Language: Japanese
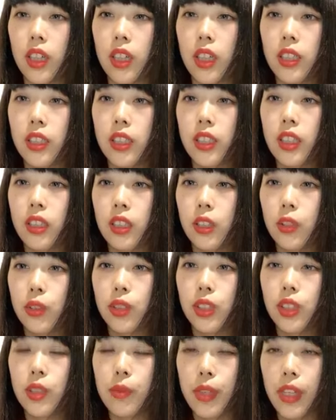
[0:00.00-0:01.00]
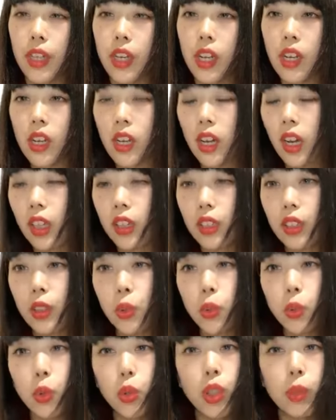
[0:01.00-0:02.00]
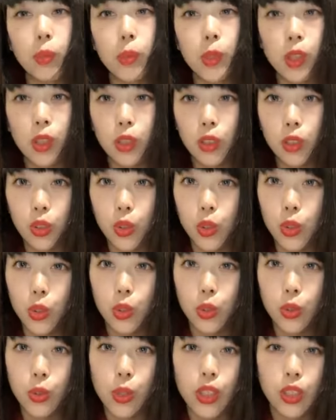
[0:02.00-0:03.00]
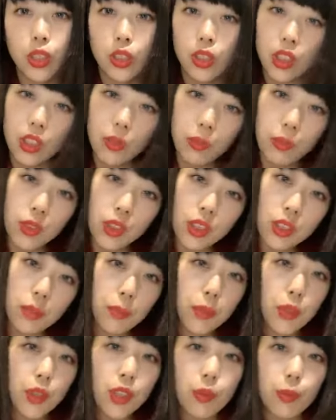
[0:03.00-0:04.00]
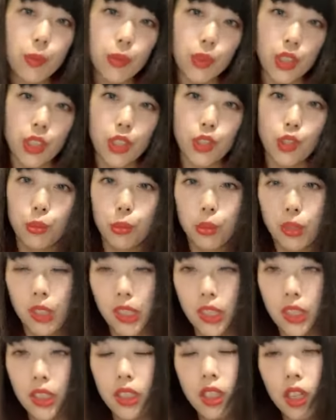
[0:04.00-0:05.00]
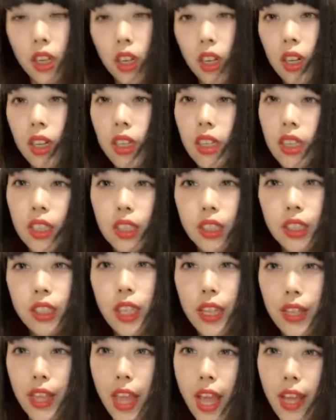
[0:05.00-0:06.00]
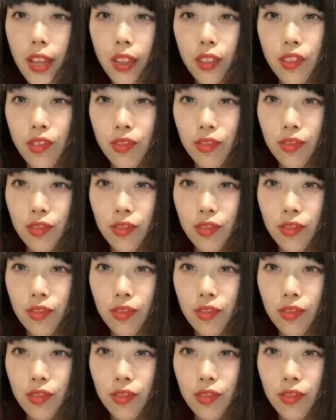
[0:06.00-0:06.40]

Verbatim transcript: な。明日楽しみ。明日音玉なんですよ。予約でリプでも大丈夫らしいから来てね。